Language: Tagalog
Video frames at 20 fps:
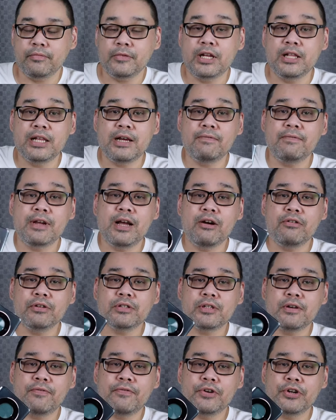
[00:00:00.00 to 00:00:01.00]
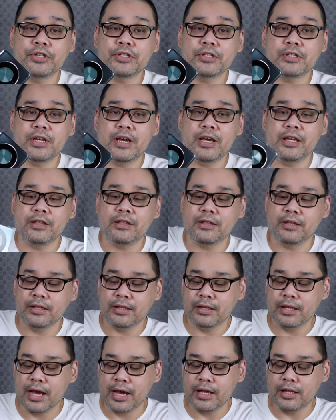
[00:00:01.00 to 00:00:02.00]
Nalove nga ako sa first sight
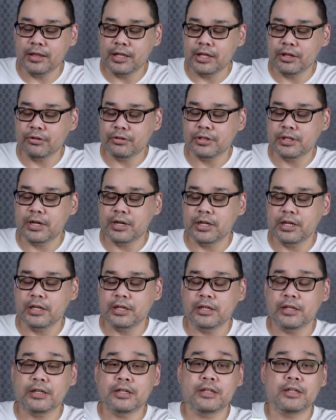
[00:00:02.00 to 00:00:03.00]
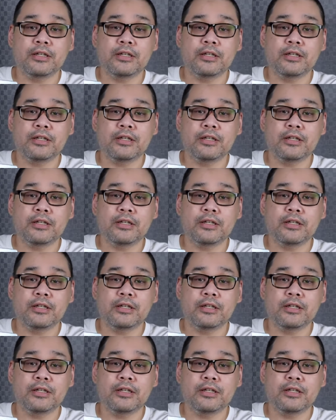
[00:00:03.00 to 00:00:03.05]
dahil dito sa ring.